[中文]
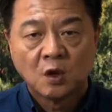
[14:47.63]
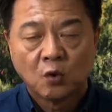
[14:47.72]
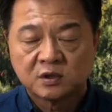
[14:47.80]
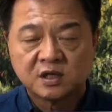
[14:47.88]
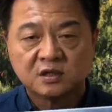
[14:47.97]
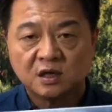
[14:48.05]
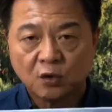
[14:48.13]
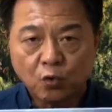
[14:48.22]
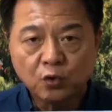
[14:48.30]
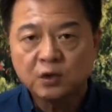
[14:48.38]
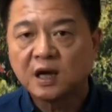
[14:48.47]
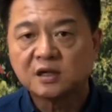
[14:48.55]
我在这里
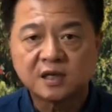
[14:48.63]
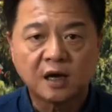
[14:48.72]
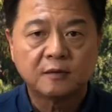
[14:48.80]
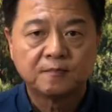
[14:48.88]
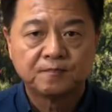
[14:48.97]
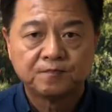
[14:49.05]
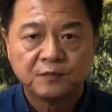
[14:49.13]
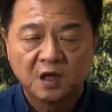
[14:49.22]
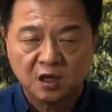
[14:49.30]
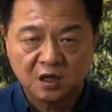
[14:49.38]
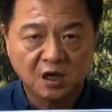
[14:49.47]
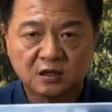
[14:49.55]
呼吁大家，
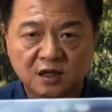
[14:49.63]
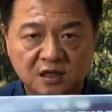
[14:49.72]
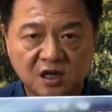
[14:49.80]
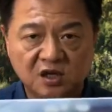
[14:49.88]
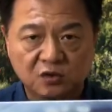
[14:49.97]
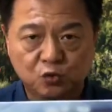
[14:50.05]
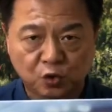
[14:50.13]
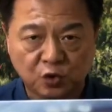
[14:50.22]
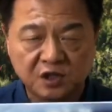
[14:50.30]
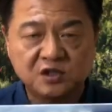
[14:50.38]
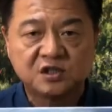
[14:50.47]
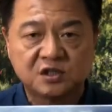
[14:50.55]
一定要大家
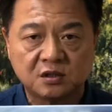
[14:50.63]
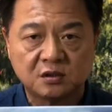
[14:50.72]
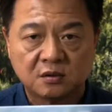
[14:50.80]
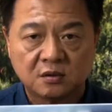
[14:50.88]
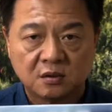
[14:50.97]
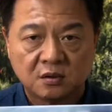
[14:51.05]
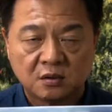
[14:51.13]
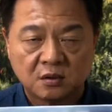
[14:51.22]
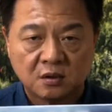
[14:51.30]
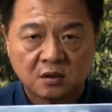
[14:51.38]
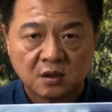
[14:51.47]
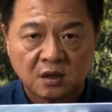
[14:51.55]
群起
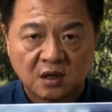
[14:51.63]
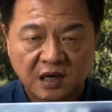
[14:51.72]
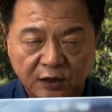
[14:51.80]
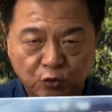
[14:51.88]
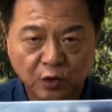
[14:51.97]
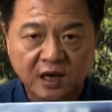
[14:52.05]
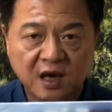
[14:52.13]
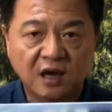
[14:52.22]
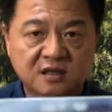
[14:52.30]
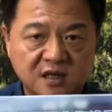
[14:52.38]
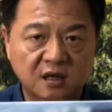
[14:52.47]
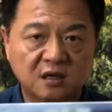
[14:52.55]
来对
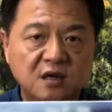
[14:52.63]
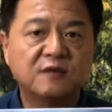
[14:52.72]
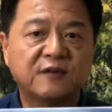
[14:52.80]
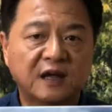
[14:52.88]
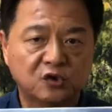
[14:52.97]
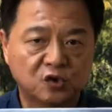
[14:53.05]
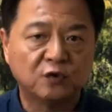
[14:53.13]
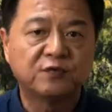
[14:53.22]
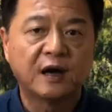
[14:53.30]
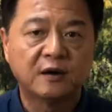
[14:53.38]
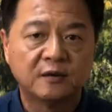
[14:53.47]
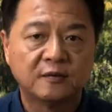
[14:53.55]
抗这样的恶法的修
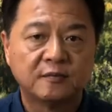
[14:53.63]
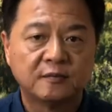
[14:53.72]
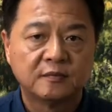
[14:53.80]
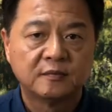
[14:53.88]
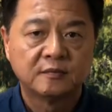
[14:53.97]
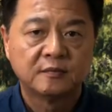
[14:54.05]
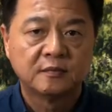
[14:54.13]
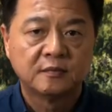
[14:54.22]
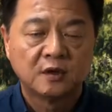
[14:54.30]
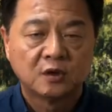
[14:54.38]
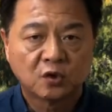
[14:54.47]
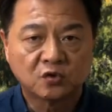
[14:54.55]
法，
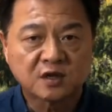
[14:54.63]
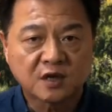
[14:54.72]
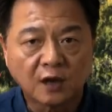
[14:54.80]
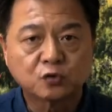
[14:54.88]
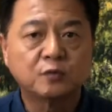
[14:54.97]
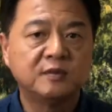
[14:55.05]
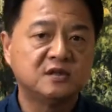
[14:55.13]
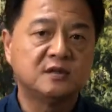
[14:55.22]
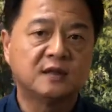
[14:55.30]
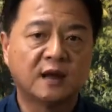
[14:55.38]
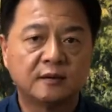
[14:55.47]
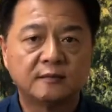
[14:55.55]
同时告诉民
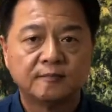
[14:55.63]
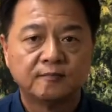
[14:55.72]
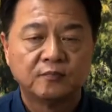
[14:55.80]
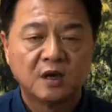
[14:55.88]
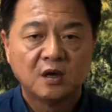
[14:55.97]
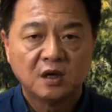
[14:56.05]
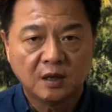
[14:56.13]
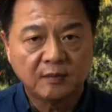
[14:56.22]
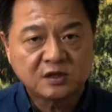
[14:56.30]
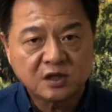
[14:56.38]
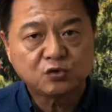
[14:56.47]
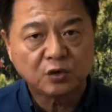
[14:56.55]
进党，你
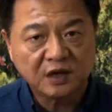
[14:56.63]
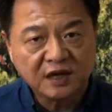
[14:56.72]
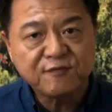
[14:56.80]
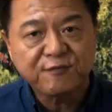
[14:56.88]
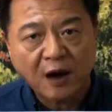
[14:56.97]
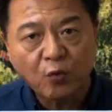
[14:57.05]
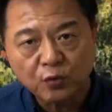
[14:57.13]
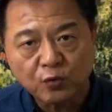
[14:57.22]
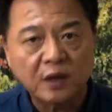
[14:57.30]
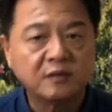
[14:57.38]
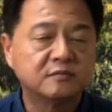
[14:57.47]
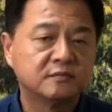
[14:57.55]
们这群立法委
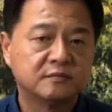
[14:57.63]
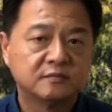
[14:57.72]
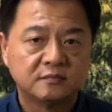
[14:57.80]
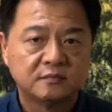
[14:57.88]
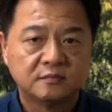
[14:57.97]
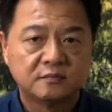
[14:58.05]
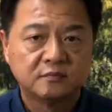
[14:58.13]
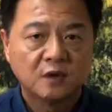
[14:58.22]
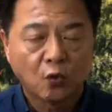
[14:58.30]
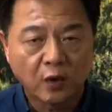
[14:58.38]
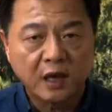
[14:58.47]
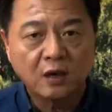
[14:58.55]
员
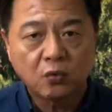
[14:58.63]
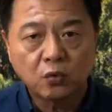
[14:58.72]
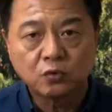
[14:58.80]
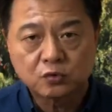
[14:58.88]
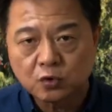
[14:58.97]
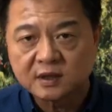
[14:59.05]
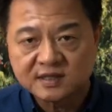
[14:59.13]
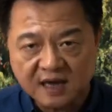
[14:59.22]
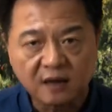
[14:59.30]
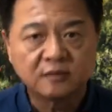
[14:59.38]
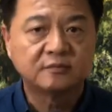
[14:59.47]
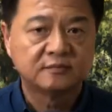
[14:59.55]
为虎作伥。